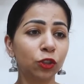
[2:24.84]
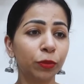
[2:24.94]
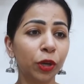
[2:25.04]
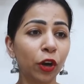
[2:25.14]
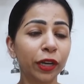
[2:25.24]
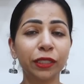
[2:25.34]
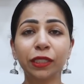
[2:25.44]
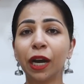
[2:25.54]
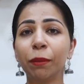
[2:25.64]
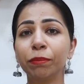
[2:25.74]
टू बी
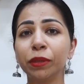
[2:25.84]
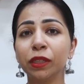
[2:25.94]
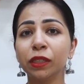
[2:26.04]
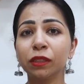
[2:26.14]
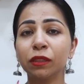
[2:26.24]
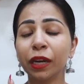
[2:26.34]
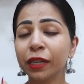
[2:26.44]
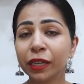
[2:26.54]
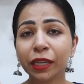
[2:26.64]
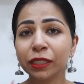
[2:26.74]
ऑनेस्ट आप
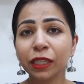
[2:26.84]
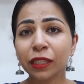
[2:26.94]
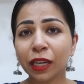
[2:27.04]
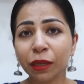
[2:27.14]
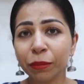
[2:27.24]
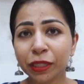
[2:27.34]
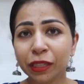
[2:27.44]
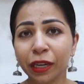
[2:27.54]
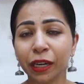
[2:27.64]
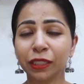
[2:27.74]
थर्टी डेज से ज़्यादा
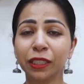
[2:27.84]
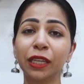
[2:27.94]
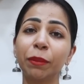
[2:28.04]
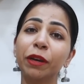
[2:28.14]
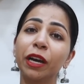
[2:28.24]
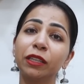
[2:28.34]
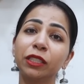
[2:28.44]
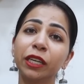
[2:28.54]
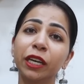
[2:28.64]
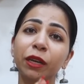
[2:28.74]
मत करना जिनके घर
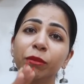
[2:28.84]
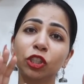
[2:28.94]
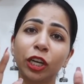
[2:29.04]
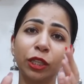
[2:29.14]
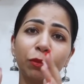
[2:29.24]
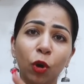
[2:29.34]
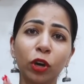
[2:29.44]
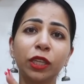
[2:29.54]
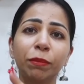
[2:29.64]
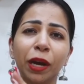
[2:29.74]
जिनके घर में शादी
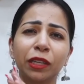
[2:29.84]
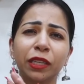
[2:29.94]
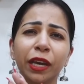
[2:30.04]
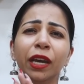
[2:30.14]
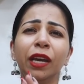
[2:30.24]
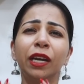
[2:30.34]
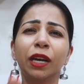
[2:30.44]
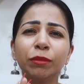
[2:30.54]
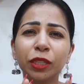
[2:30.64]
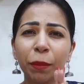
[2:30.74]
बहुत ही पास है
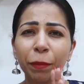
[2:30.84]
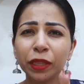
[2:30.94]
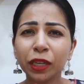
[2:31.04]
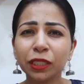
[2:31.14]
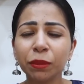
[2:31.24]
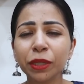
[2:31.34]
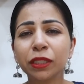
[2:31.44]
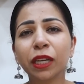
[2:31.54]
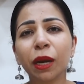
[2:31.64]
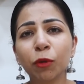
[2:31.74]
कम से कम पंद्रह से
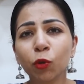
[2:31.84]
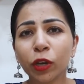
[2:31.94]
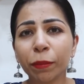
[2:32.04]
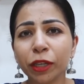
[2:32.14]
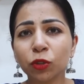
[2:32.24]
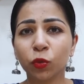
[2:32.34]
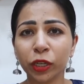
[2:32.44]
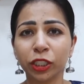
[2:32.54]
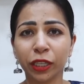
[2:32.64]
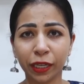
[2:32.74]
बीस दिन आप लोगों के पास
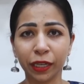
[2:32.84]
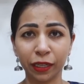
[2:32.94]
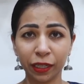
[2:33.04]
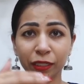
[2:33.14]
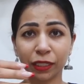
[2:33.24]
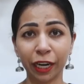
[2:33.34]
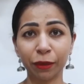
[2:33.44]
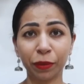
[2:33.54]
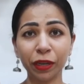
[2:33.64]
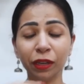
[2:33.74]
होने चाहिए इस
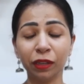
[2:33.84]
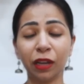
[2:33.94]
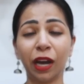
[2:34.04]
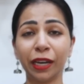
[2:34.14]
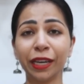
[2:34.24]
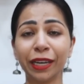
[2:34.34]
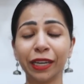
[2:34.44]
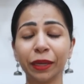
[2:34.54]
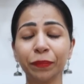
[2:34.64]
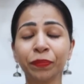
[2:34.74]
डाइट पे आने के
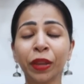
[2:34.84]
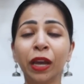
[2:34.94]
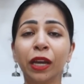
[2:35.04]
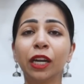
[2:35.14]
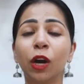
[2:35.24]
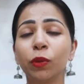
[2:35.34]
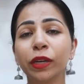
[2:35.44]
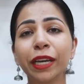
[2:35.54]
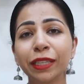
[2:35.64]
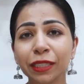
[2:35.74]
लिए नाउ
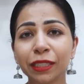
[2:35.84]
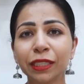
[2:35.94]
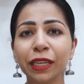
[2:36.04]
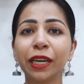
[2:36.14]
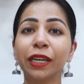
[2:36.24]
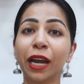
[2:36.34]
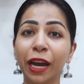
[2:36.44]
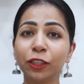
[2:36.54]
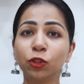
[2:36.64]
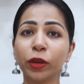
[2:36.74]
नेक्स्ट इज़ कि ये
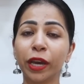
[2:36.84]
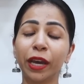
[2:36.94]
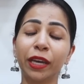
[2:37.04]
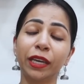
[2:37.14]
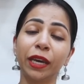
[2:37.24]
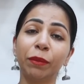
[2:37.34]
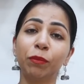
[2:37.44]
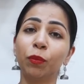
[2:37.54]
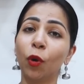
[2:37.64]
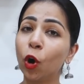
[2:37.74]
डाइट जो है ये
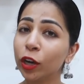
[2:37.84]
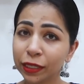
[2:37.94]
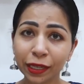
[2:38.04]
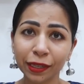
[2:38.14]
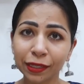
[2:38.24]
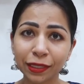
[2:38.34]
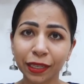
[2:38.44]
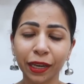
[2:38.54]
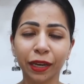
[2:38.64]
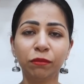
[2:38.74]
बहुत ही
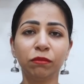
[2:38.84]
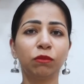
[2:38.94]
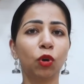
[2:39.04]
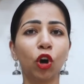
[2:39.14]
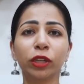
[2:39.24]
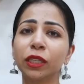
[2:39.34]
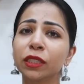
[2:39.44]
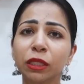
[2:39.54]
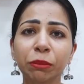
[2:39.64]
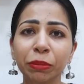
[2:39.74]
ईजी है बहुत
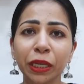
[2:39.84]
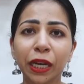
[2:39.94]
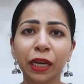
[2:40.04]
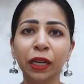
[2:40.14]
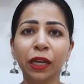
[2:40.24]
ही सिंपल है